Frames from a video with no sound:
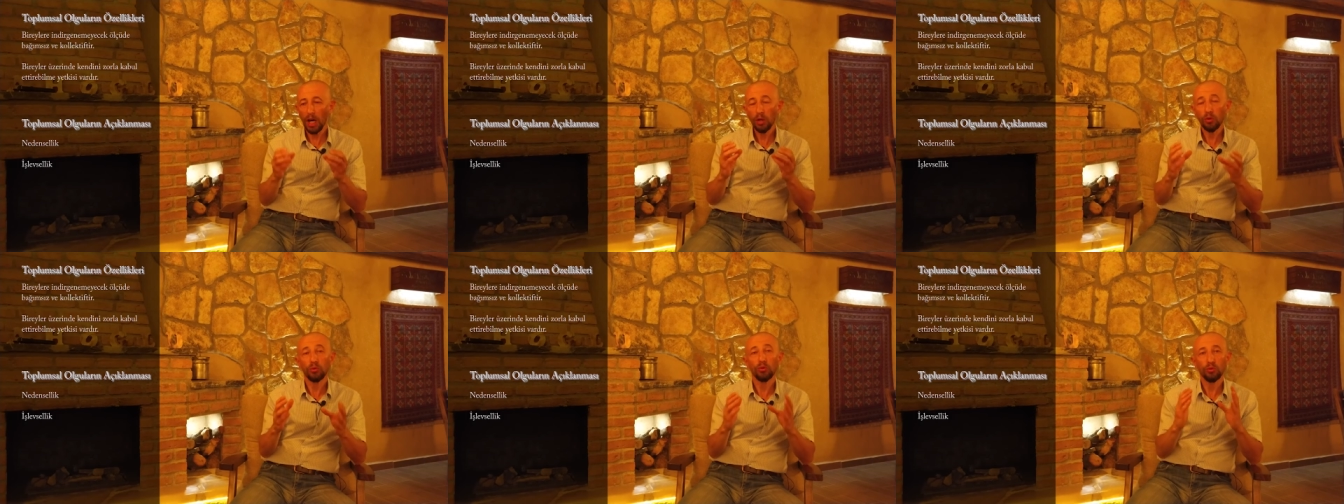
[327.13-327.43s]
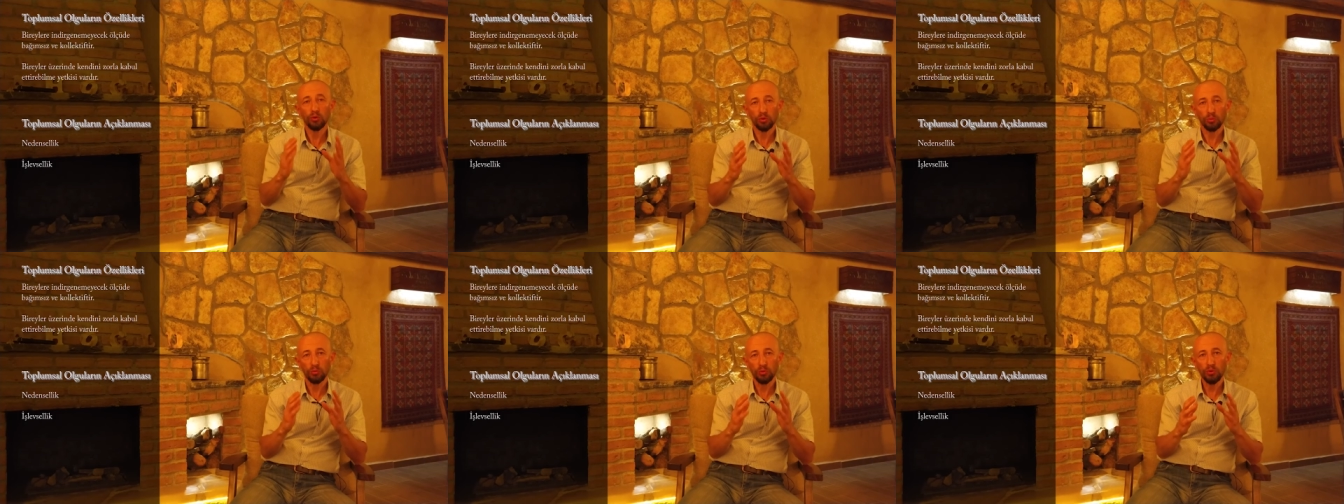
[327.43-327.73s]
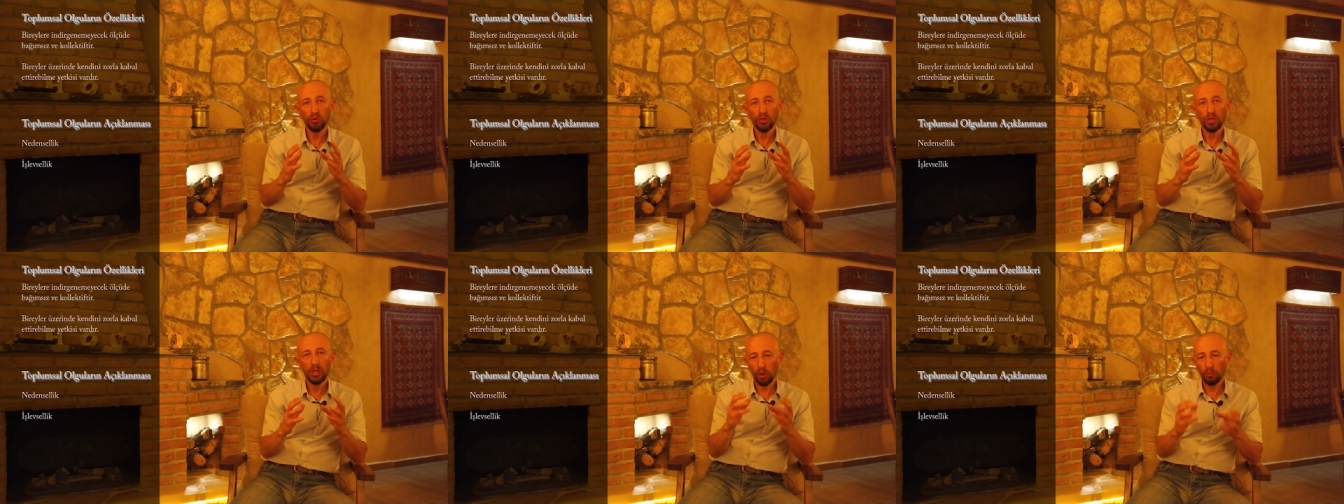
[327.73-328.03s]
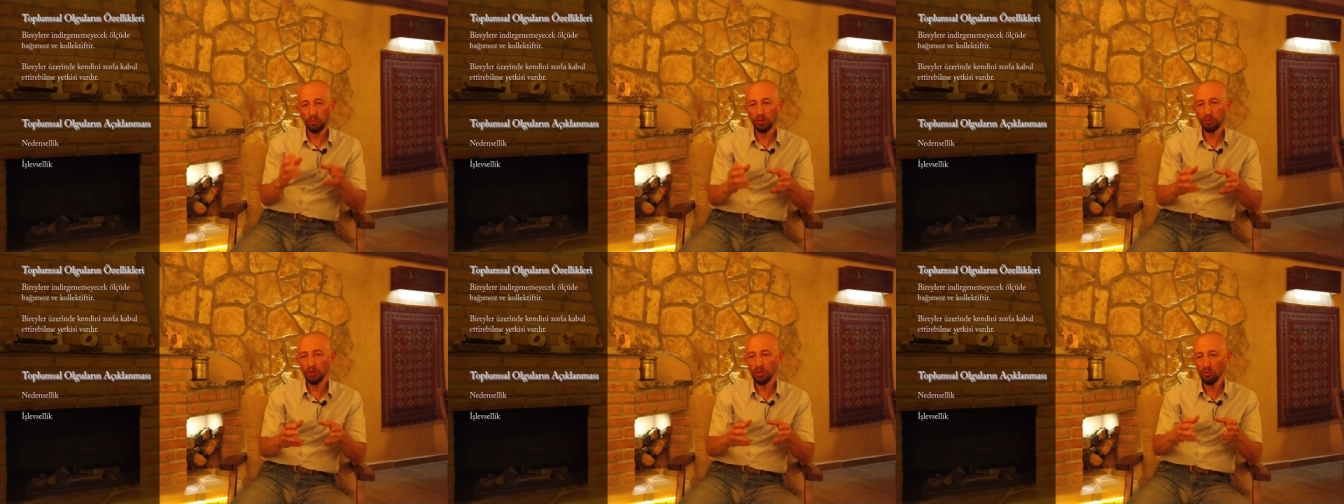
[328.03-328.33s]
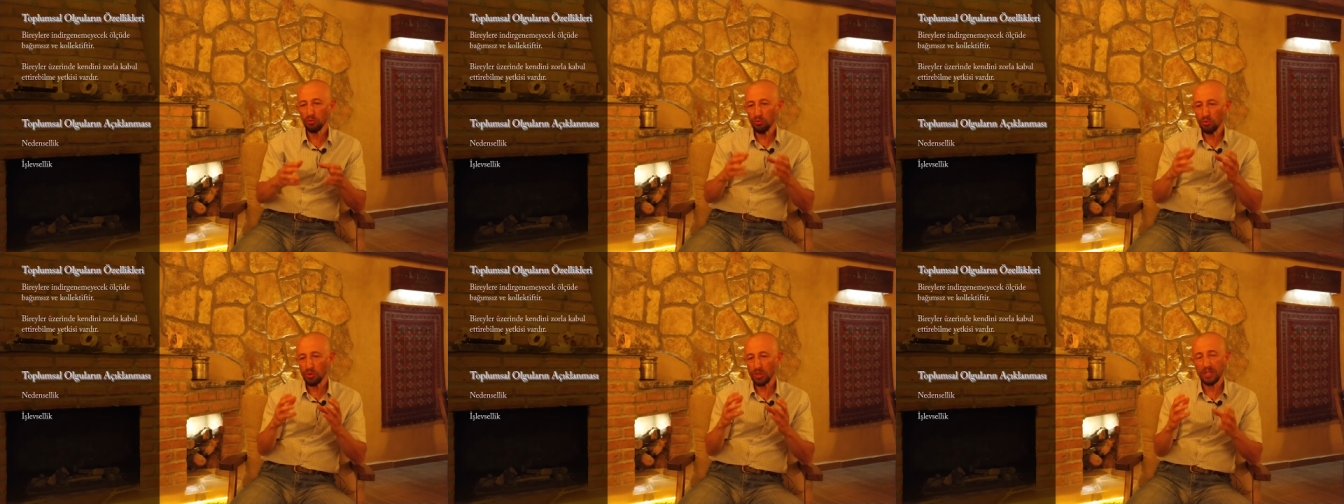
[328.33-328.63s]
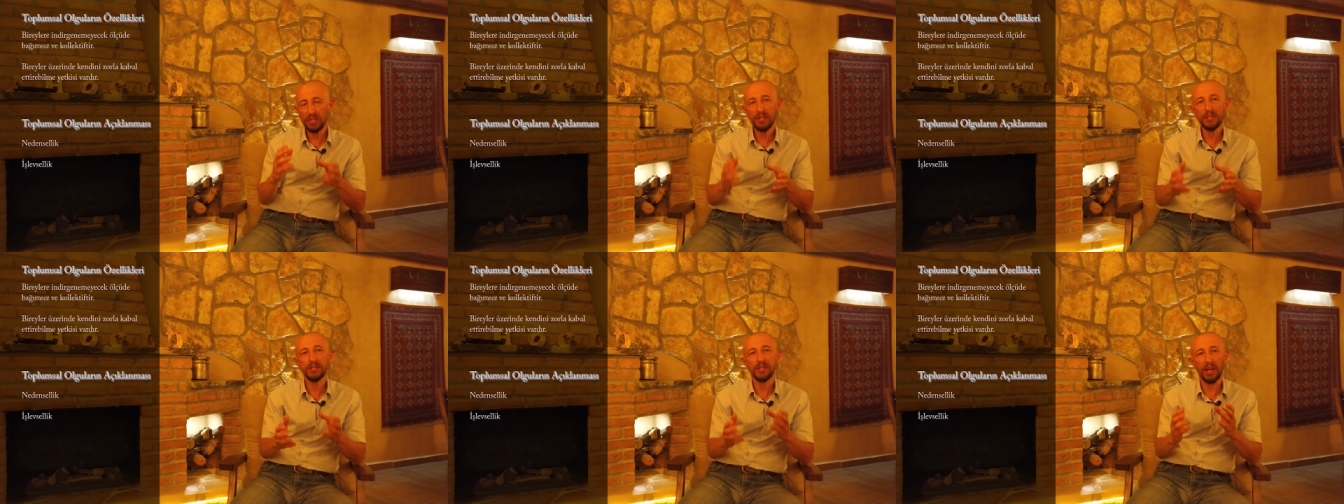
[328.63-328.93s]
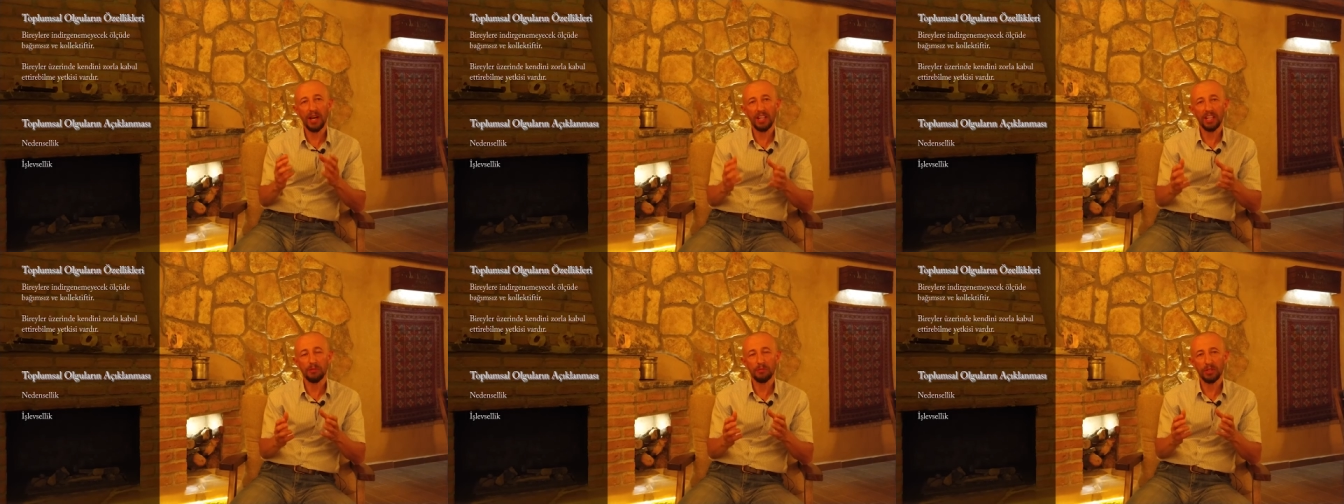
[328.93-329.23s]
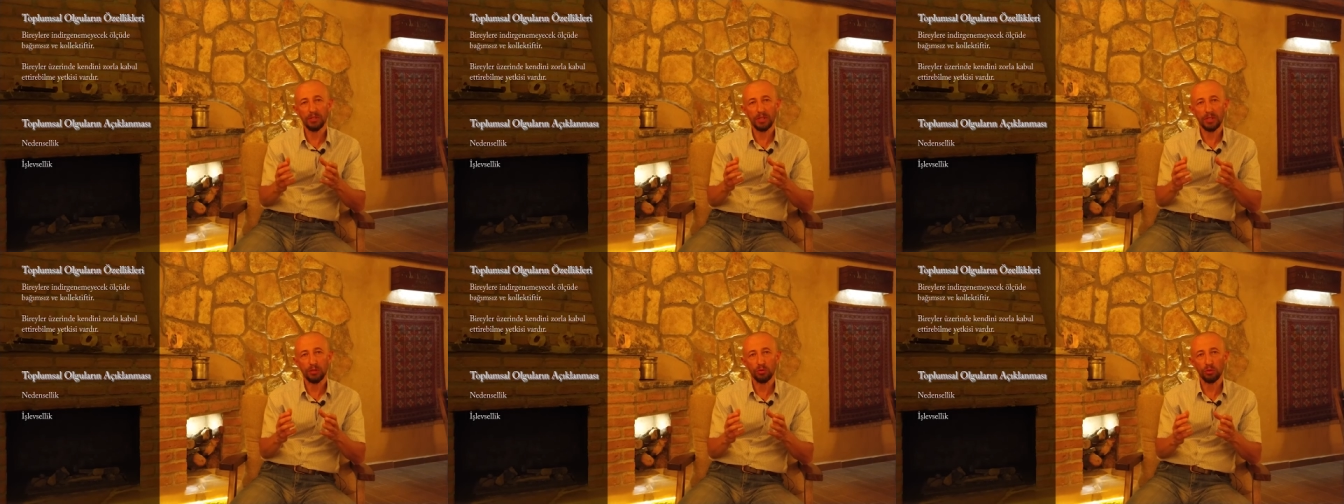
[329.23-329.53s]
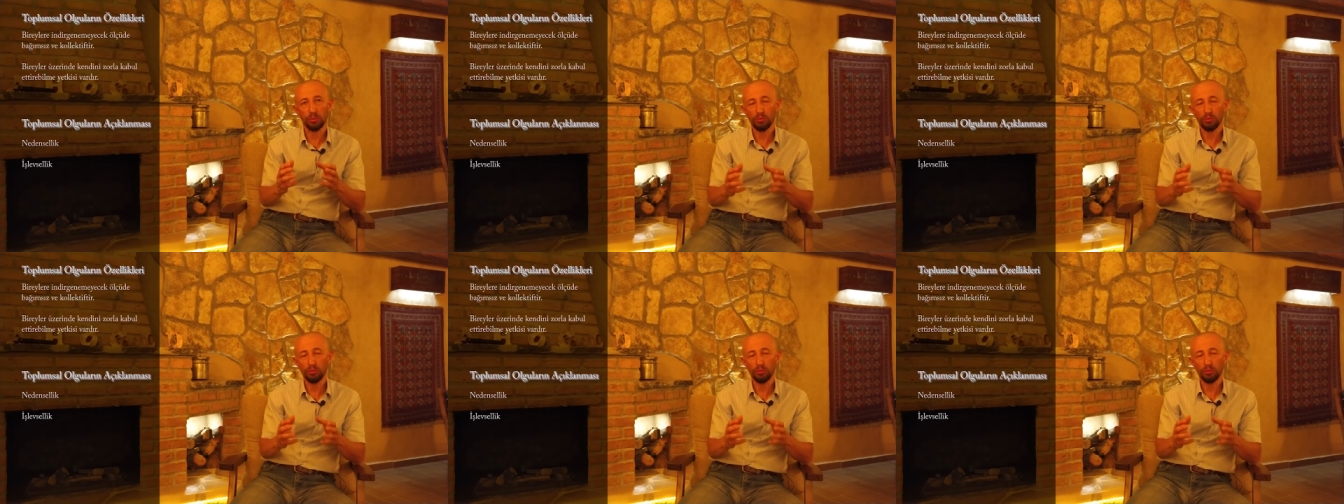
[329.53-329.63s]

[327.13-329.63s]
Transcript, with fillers: her kurumu toplumun düzenini sağlamada,